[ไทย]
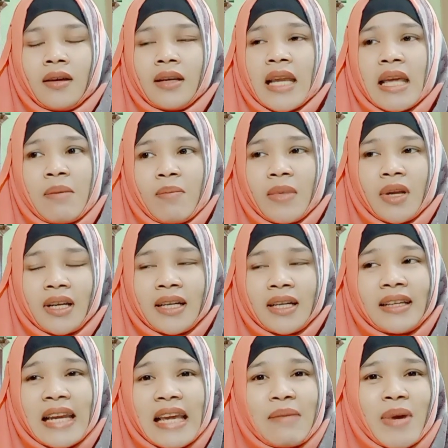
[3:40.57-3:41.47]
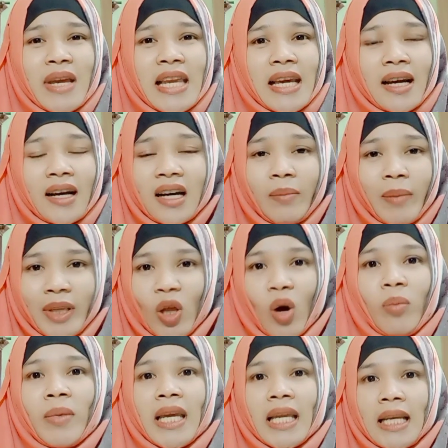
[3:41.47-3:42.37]
ดีคือดีไม่ดีก็คือไม่ต้อ
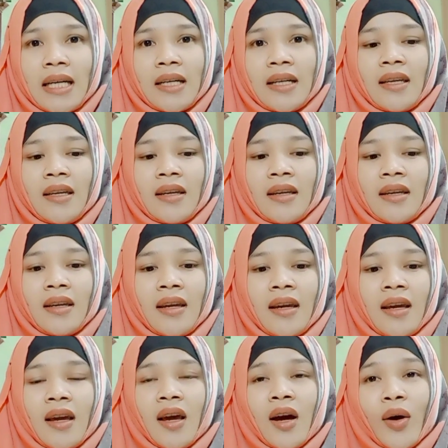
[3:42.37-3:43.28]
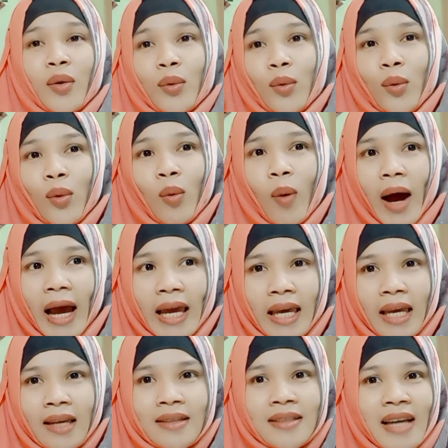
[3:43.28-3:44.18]
งมีเลย รู้ไว้
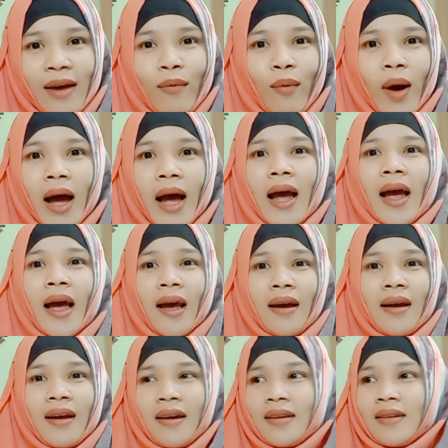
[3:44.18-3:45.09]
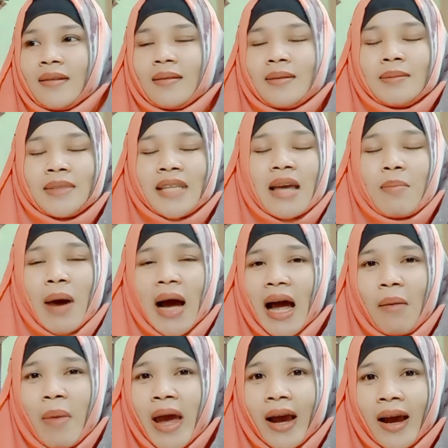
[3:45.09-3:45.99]
ใช่ว่า ใส่บ่า
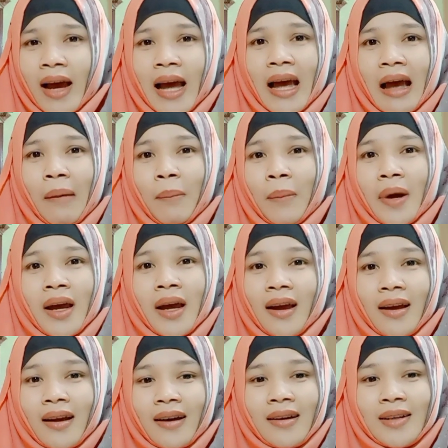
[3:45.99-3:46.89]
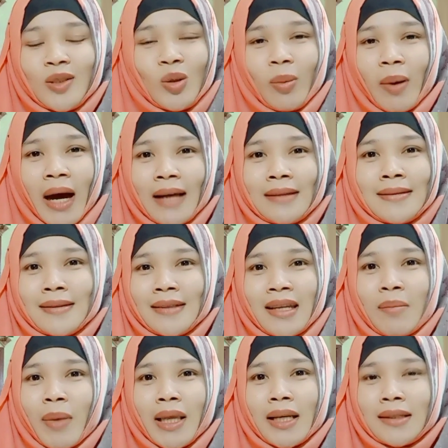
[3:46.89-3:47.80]
แบกหาม คือสุภาษิต
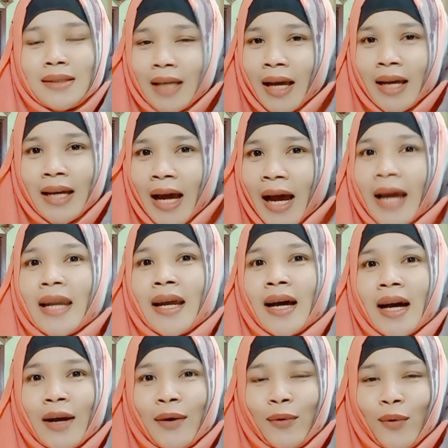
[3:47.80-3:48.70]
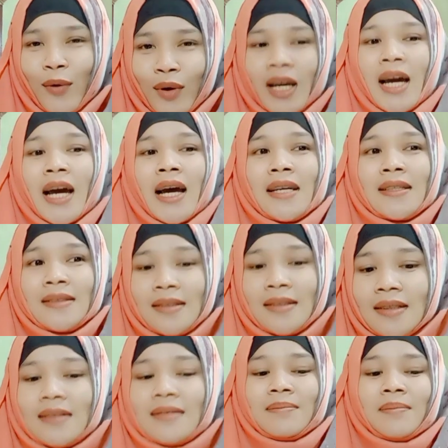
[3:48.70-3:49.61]
นี้มันยังใช้ได้นะคะ ทุกคนค่ะ ซึ่ง